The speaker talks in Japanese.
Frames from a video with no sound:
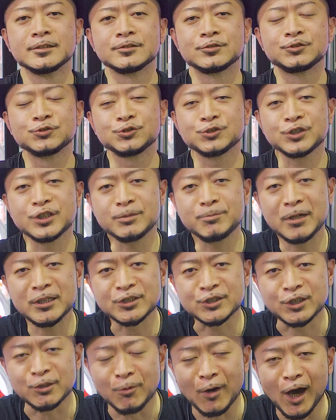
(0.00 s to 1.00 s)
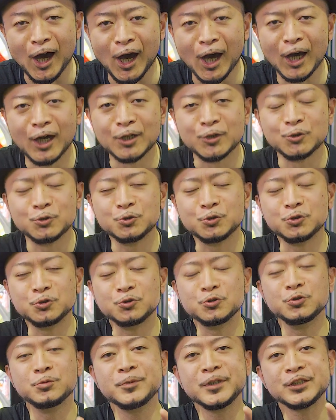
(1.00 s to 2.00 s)
す続きましては
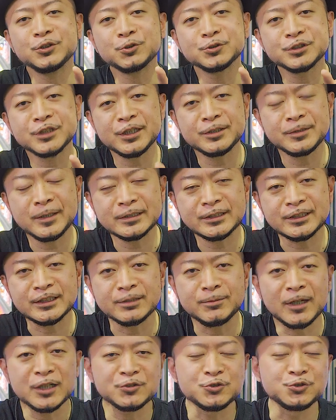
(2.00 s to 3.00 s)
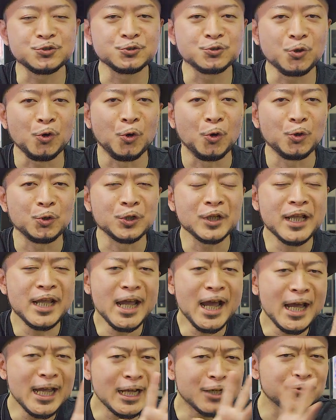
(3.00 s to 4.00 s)
海の瀬フェスティバル級のレア
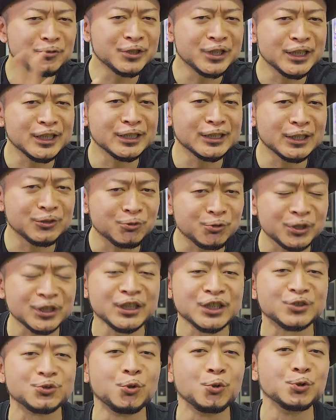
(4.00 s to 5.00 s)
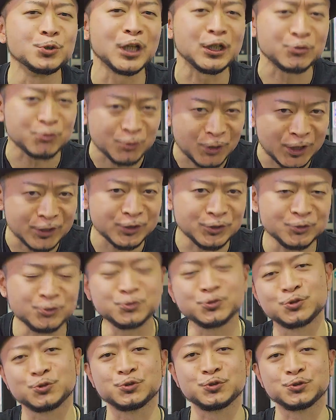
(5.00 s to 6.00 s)
役引いた時にどうなるのかっていう
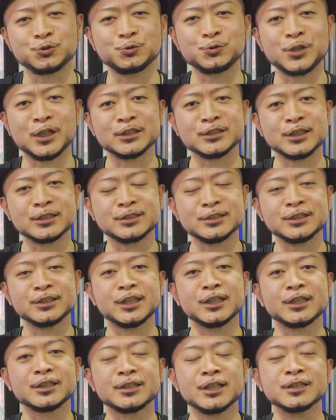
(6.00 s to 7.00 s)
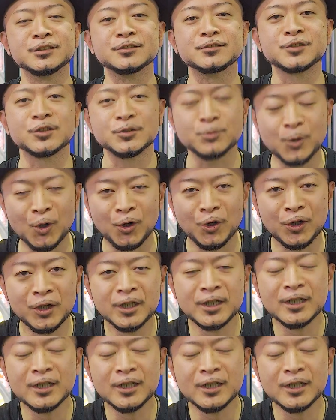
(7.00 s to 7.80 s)
のをちょっと紹介させていただきたいんですけども、